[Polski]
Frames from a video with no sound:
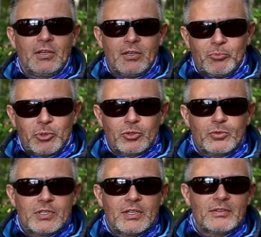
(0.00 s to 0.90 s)
E,
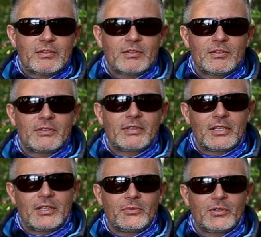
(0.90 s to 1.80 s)
producent e,
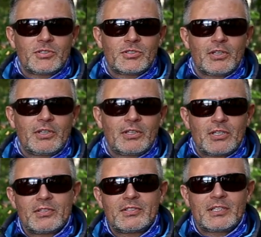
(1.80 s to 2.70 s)
deklaruje, że
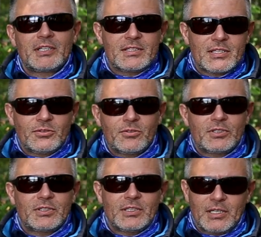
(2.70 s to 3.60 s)
nasze
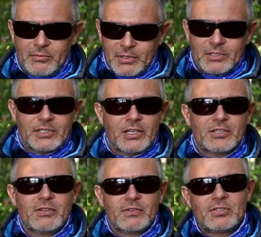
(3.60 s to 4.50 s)
sygnalizatory na baterii
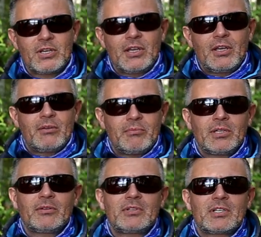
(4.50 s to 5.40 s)
R9
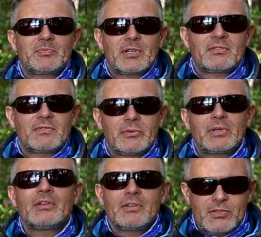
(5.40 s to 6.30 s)
będą teraz
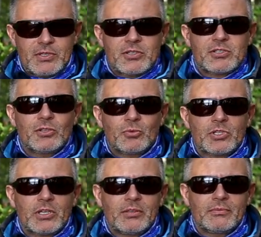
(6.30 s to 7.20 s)
pracowały znacznie
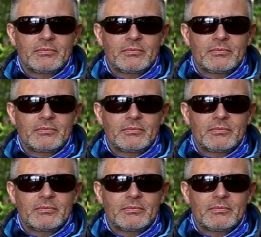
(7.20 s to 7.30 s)
dłużej.